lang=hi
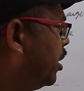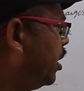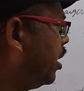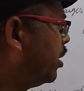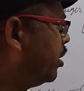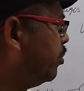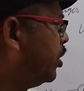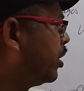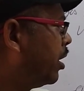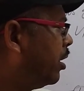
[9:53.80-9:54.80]
की एनर्जी
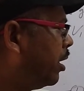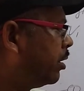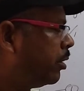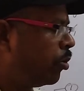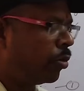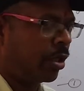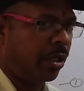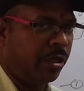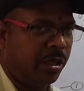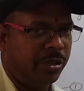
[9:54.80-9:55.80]
बी की एनर्जी टोटल
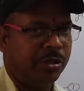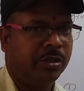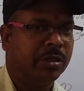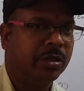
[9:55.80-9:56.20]
एनर्जी